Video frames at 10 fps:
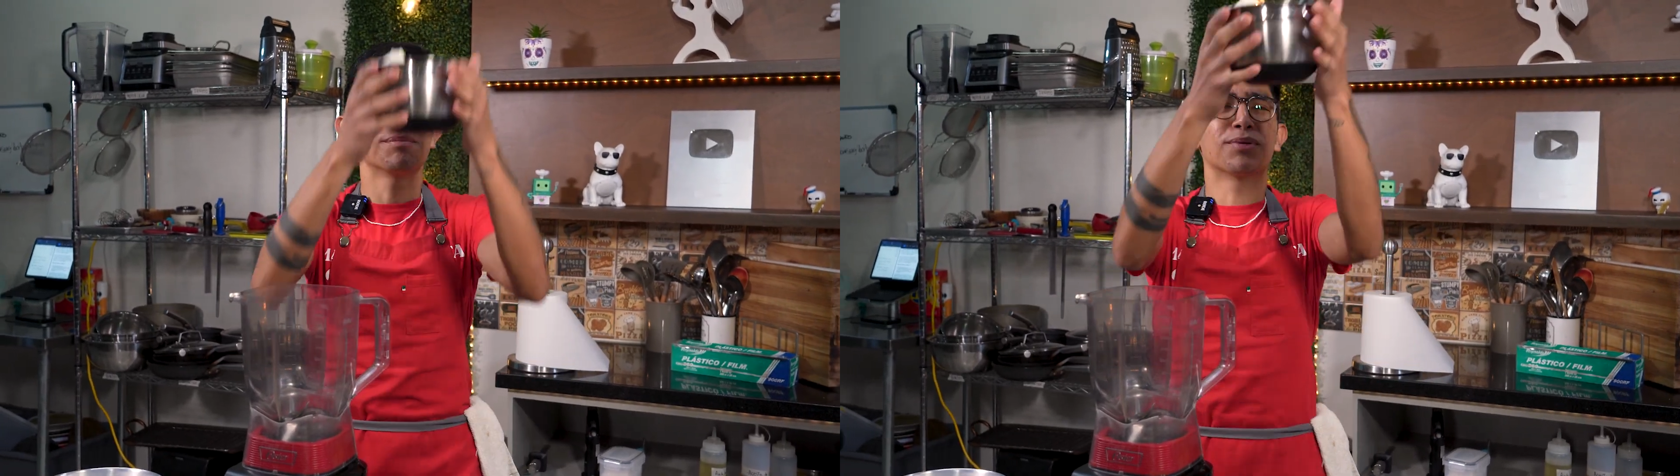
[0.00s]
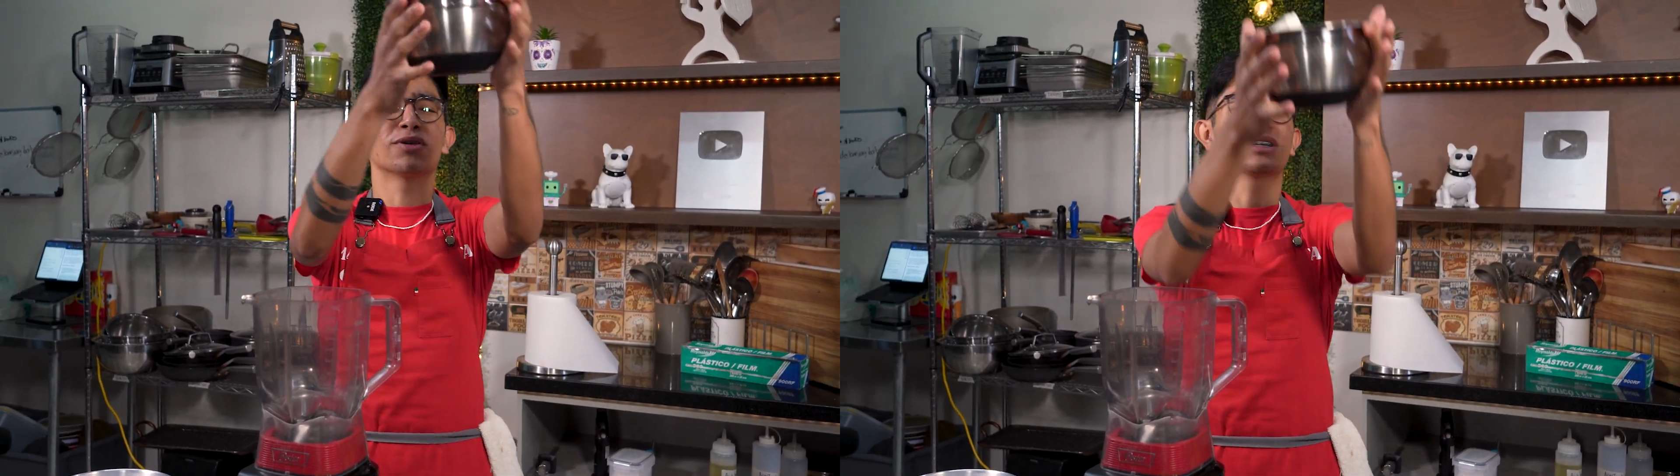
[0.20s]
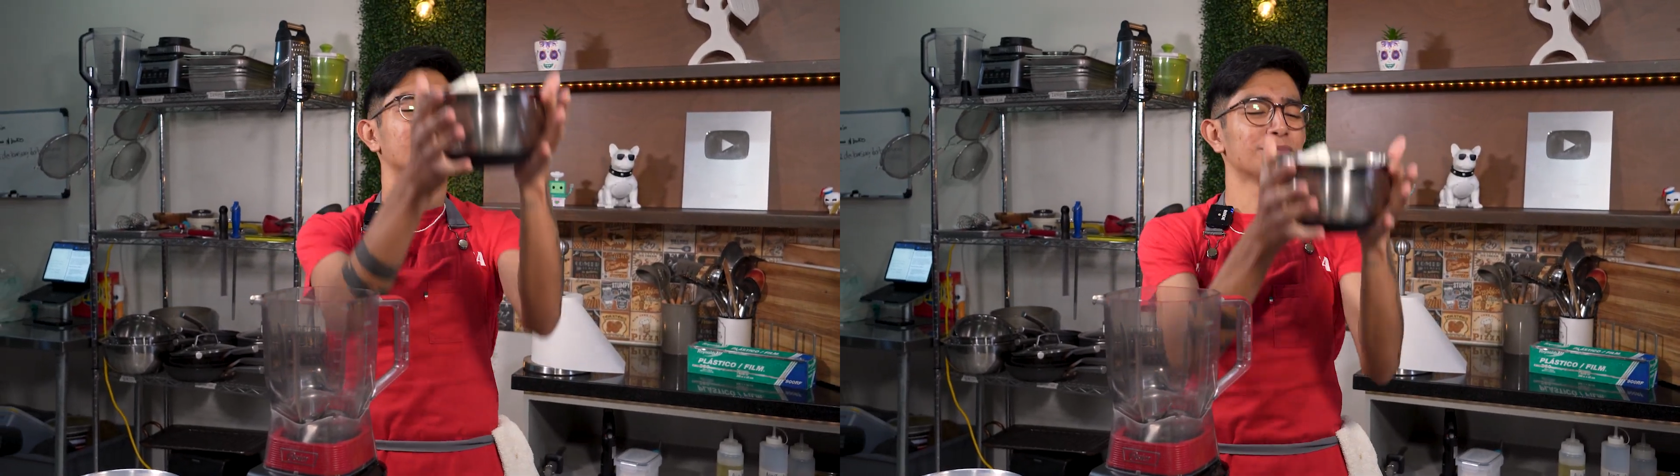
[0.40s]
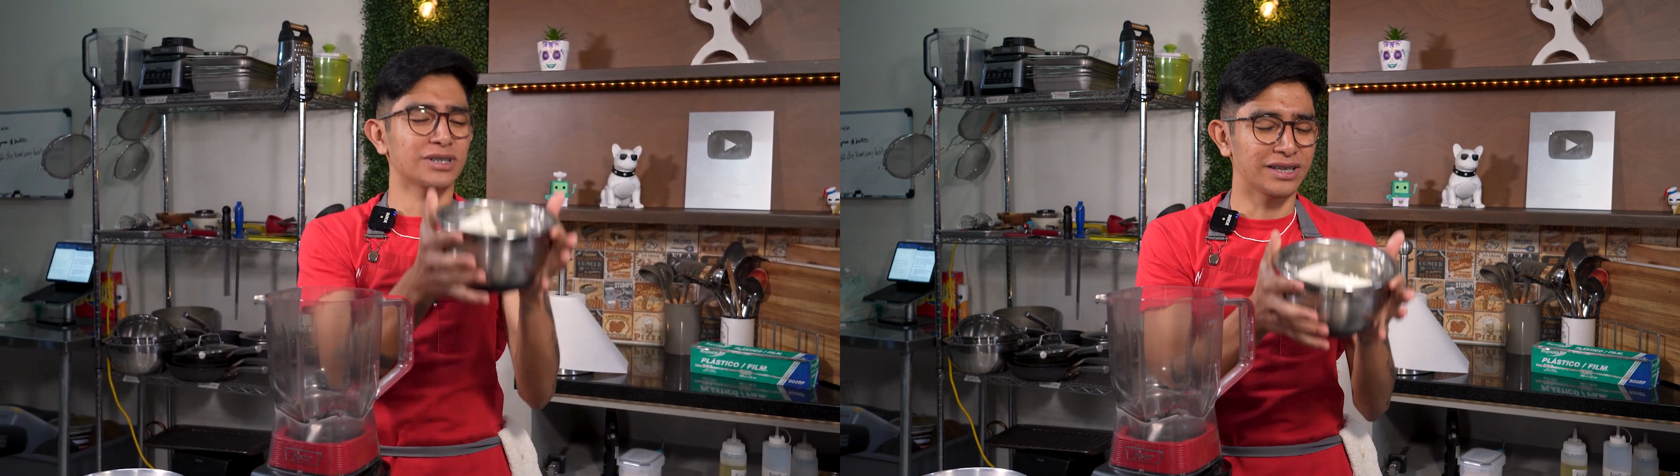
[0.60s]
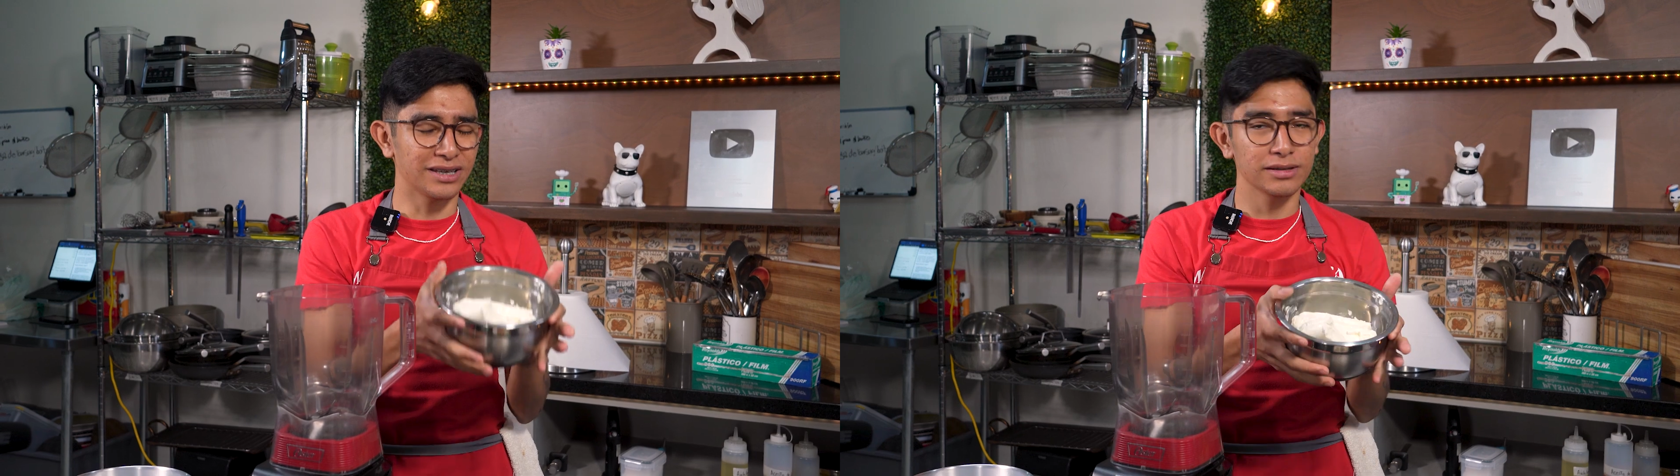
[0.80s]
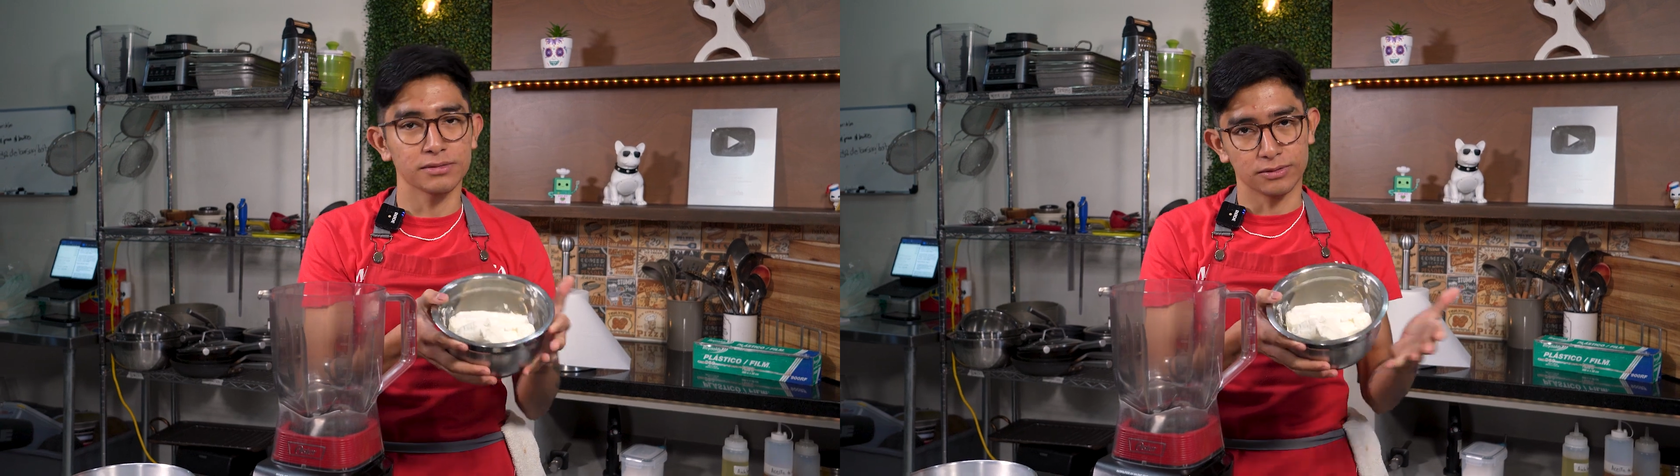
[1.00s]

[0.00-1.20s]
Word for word: y por lo que estamos aquí,